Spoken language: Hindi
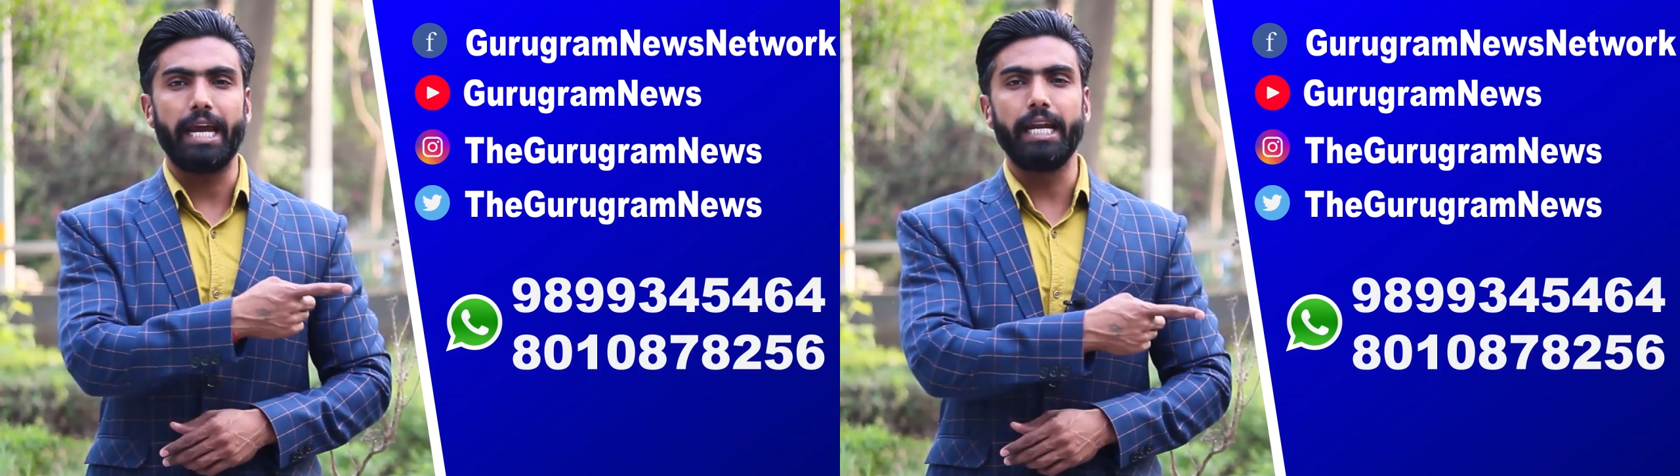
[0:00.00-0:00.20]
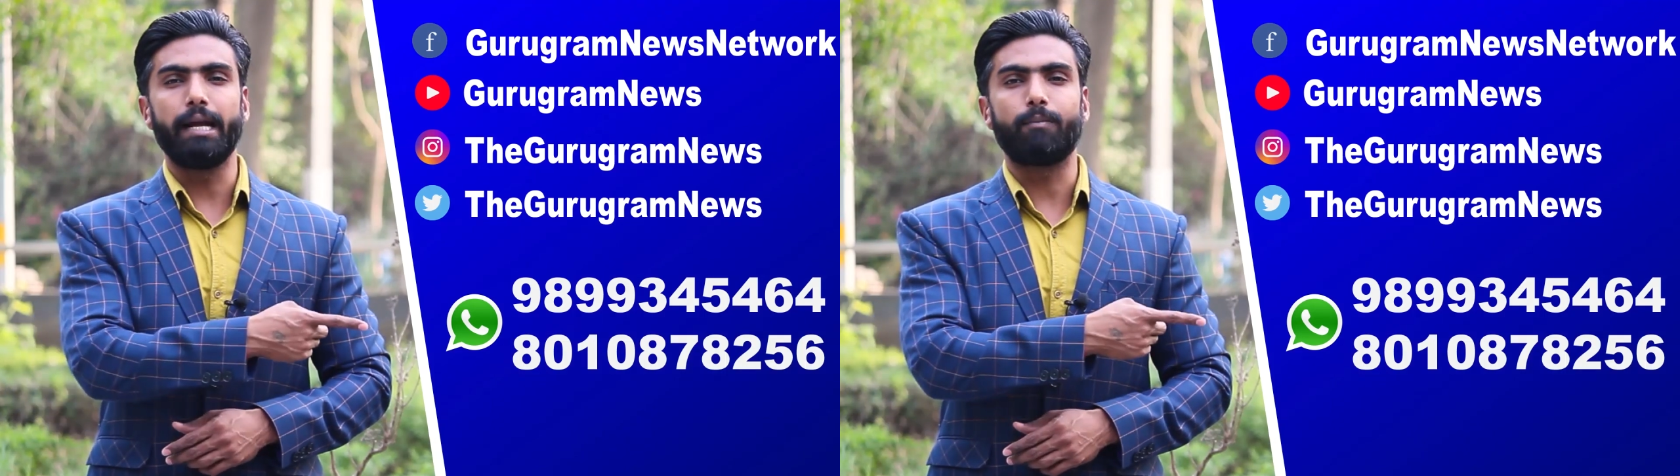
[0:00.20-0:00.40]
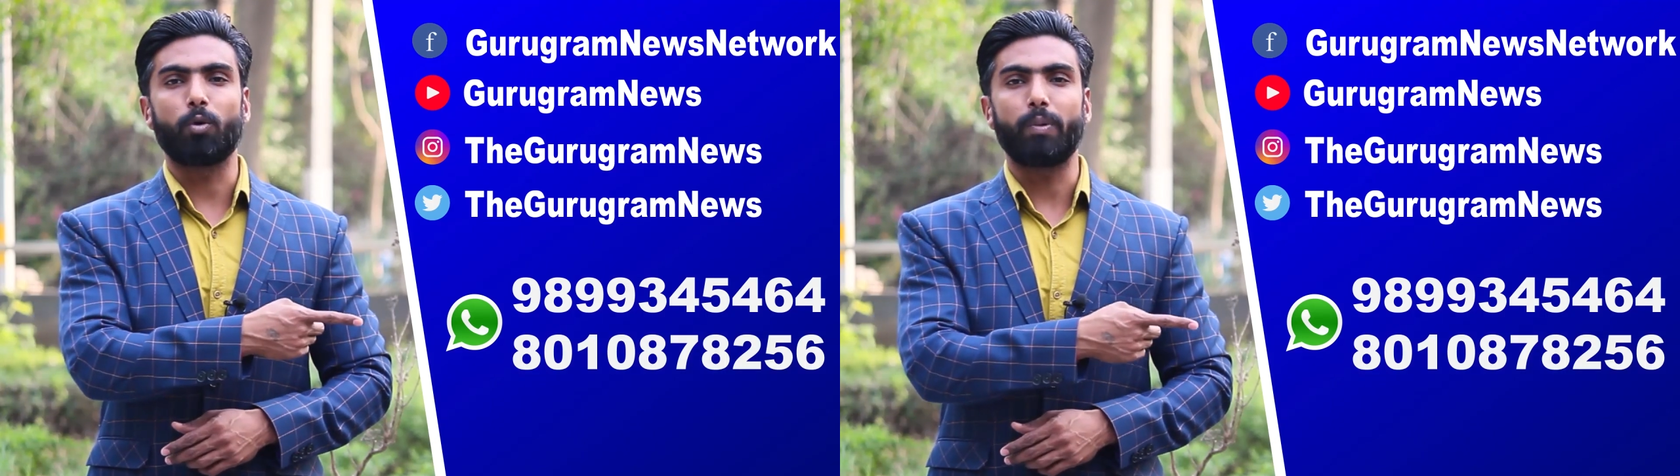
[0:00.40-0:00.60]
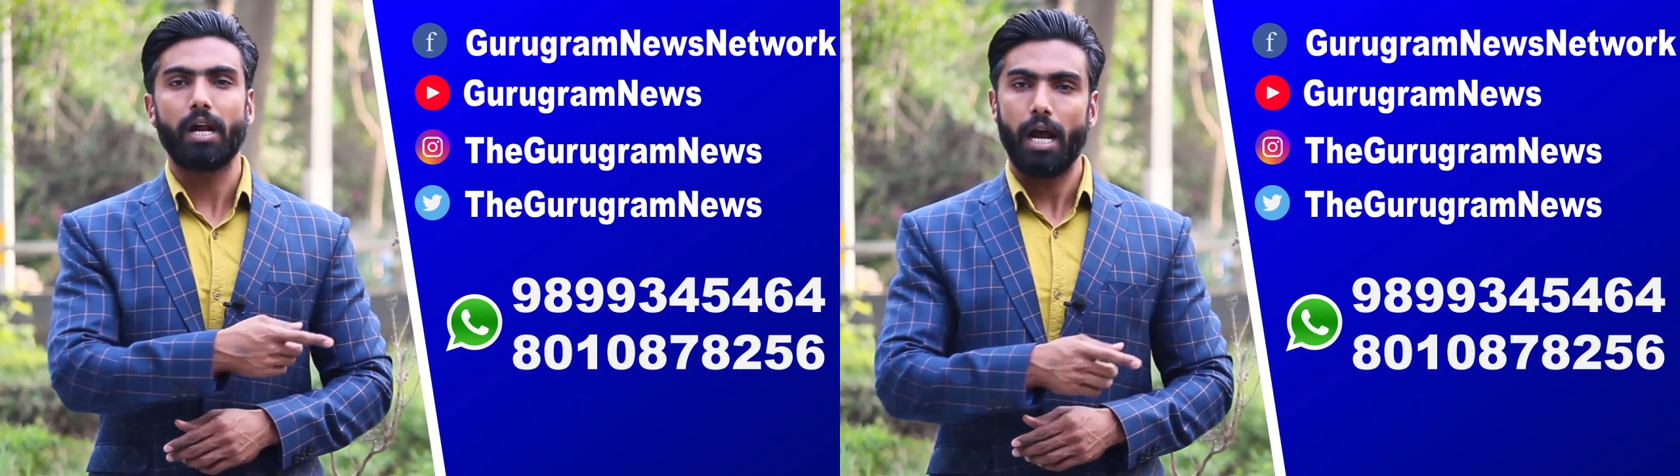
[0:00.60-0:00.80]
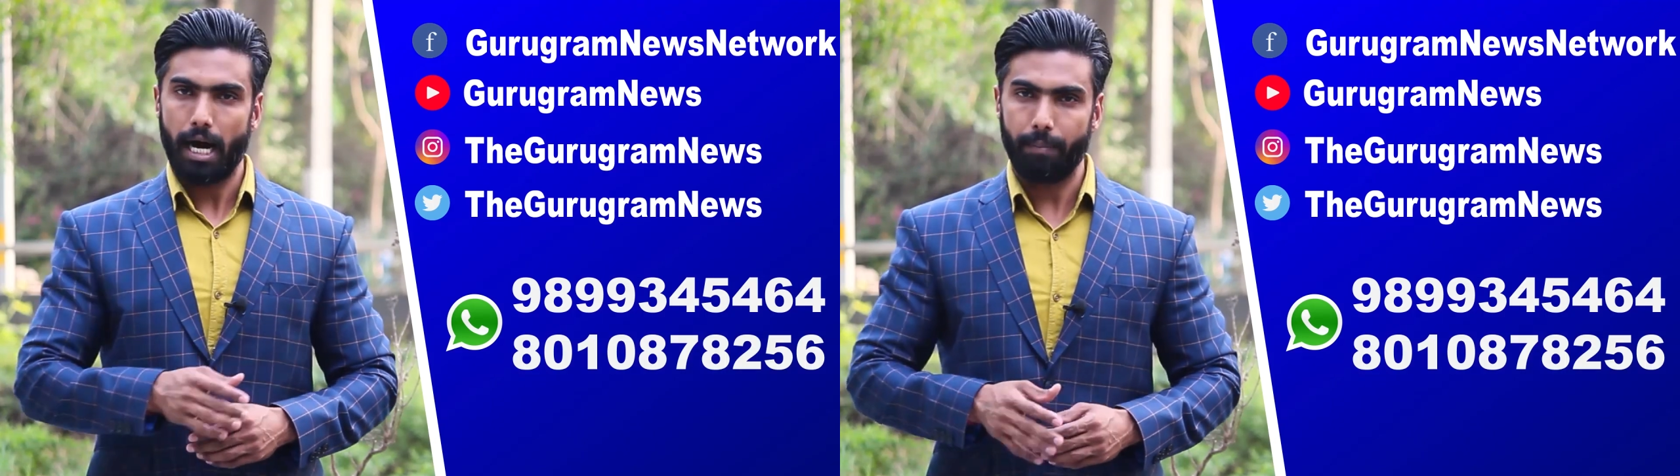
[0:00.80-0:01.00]
इन नंबरों पर
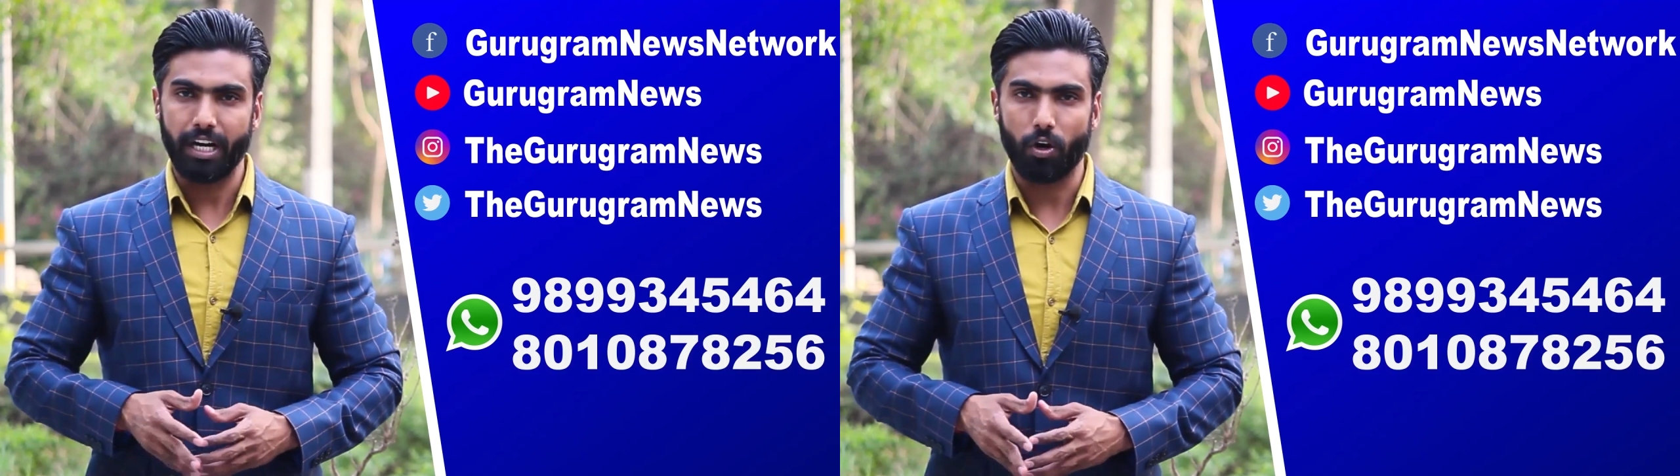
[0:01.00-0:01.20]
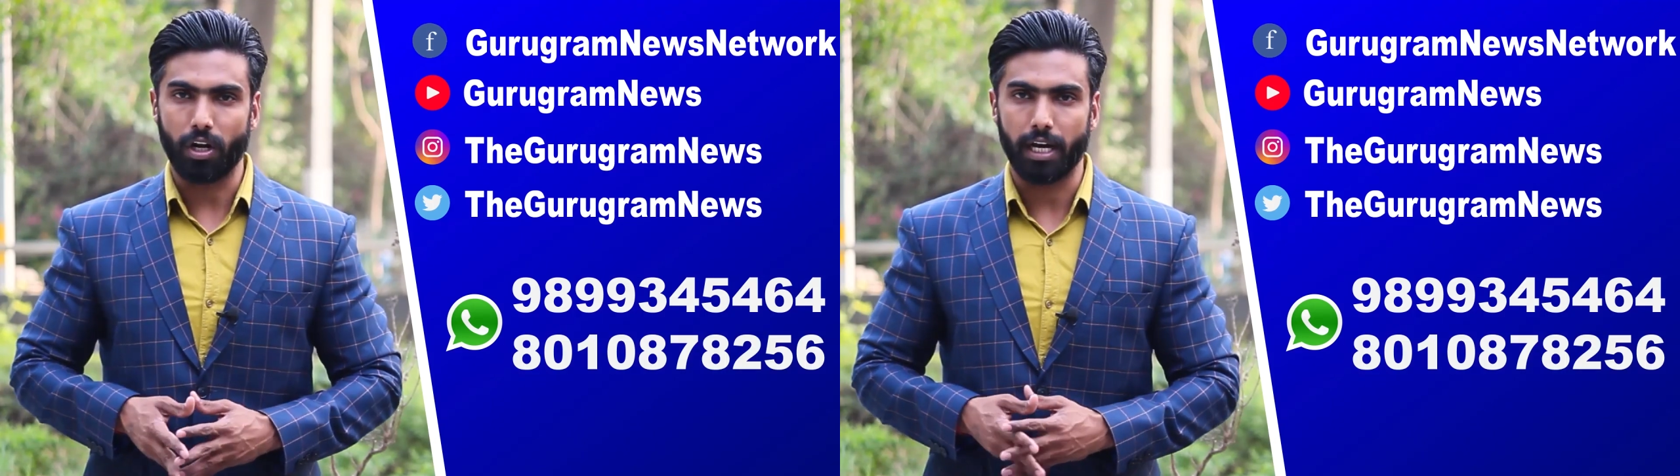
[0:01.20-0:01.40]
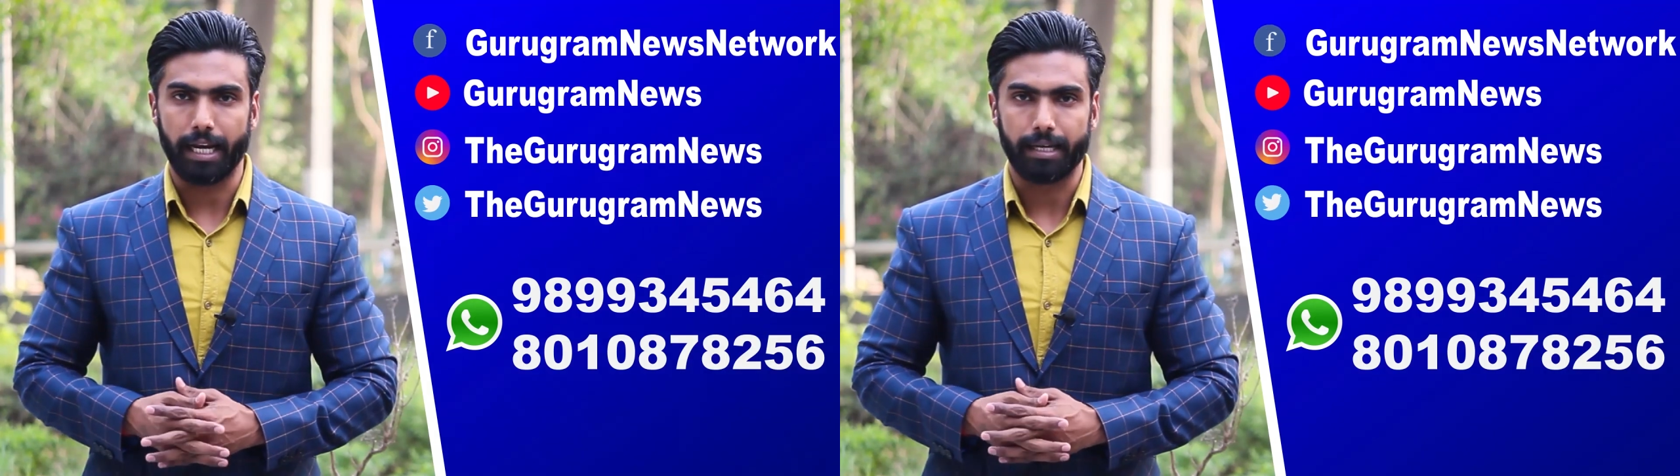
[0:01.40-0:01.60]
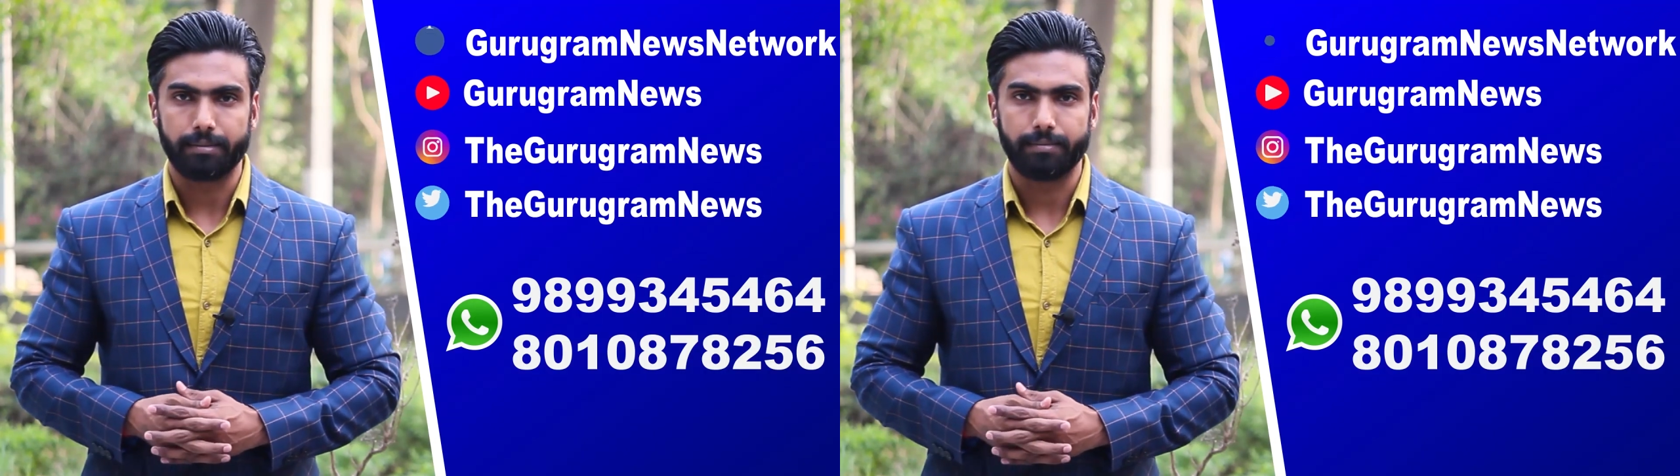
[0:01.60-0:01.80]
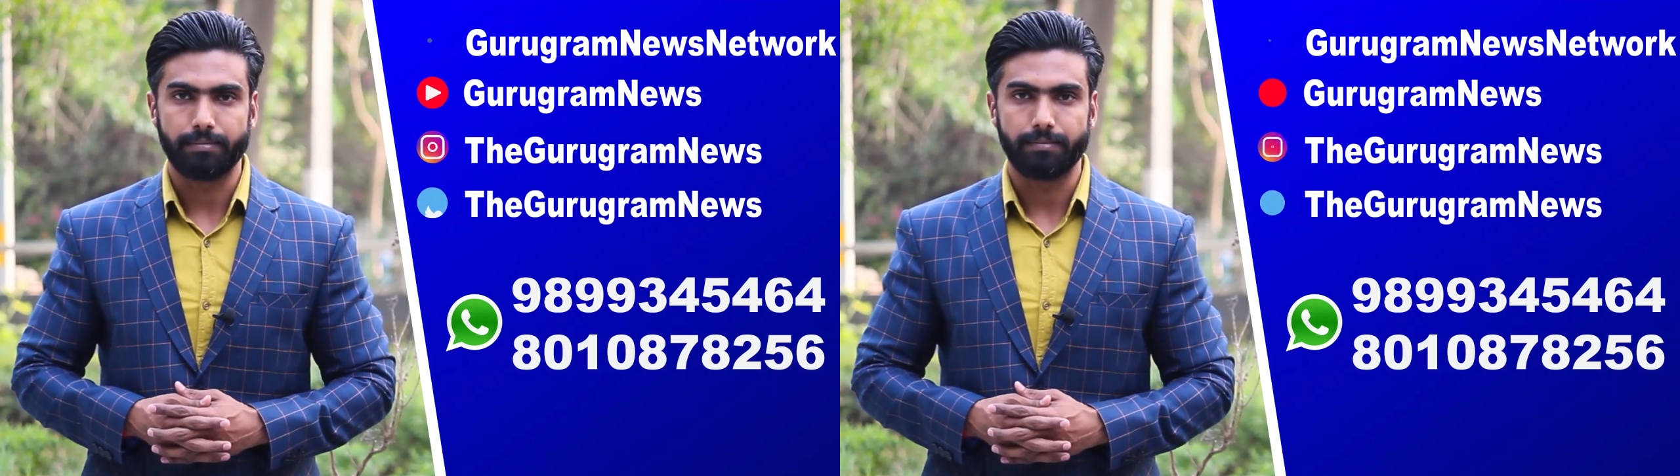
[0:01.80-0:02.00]
अभी कॉल करें